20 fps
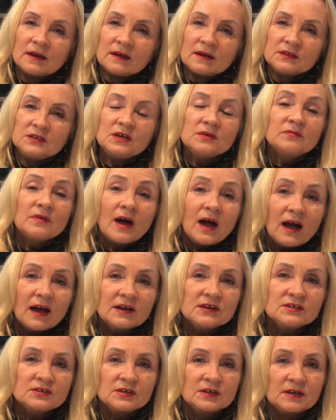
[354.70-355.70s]
nie
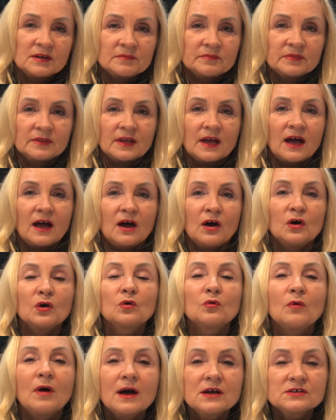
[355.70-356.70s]
wahaj się, a
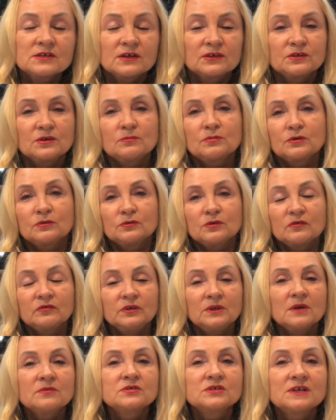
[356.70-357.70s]
ogłaszaj dobrą
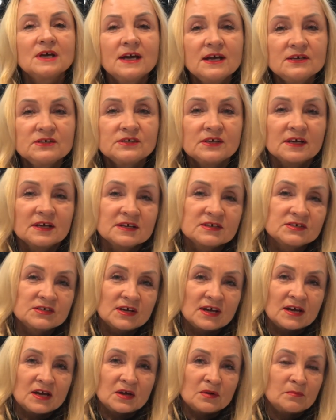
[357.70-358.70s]
nowinę wszędzie,
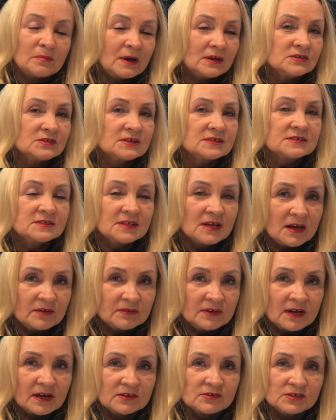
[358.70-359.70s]
gdzie Pan Cię
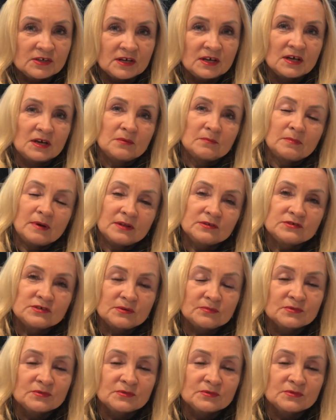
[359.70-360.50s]
stawia, gdzie Pan Cię